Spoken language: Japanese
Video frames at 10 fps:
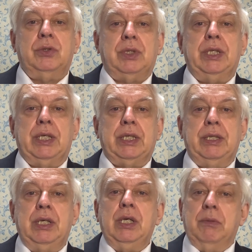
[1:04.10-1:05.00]
かなんかね
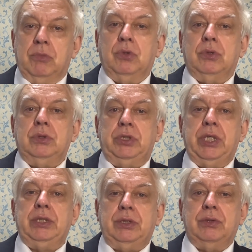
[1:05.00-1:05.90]
もう
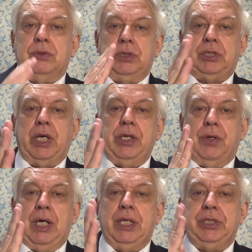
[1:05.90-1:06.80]
ちゃんとしっかり
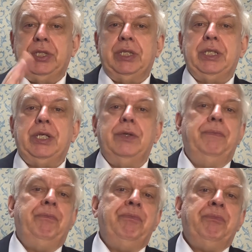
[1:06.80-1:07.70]
お話ができる
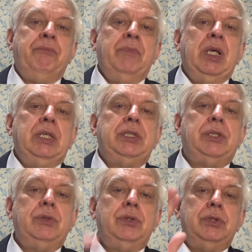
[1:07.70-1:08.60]

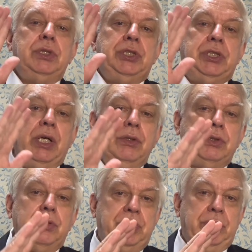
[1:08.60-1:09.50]
その下の
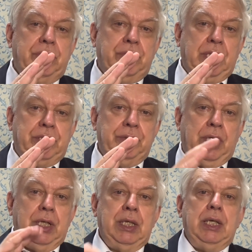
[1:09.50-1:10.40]
年の人たち
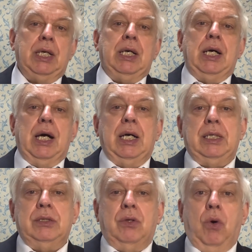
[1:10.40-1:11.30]
はあ
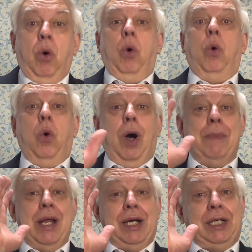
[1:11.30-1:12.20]
のおお
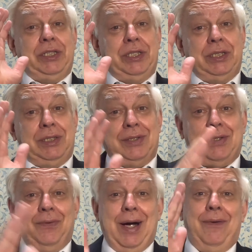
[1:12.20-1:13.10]
アメリカ人と
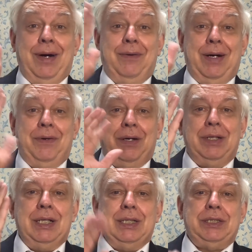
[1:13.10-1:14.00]
かわわわわ
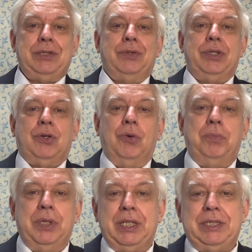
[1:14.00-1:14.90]
すごい
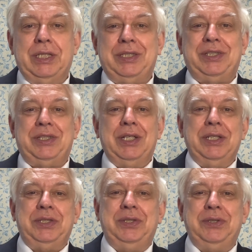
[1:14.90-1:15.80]
コンプレックスです
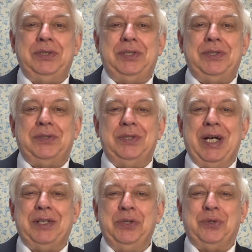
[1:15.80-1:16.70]
すぐすごく
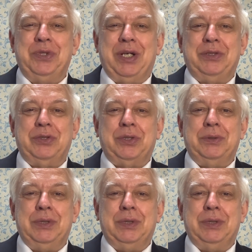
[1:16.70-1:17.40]
仲良くなるとか